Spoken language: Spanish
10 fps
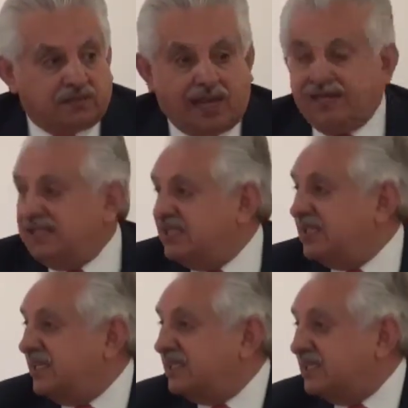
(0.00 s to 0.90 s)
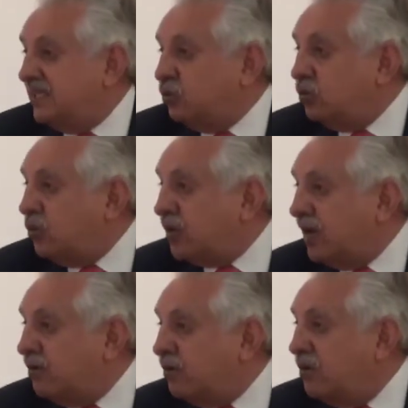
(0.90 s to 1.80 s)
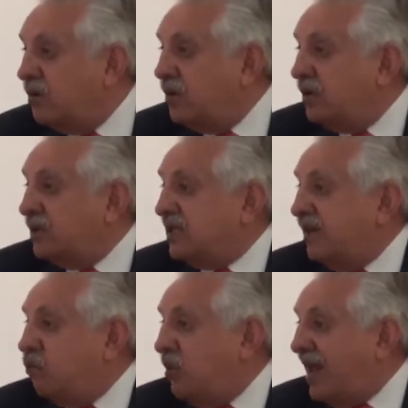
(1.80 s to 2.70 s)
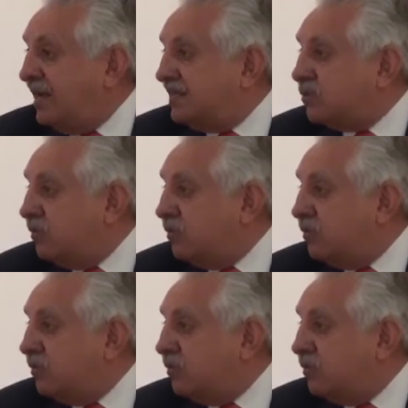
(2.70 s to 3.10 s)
Ahí sí se necesita un órgano. Tribunales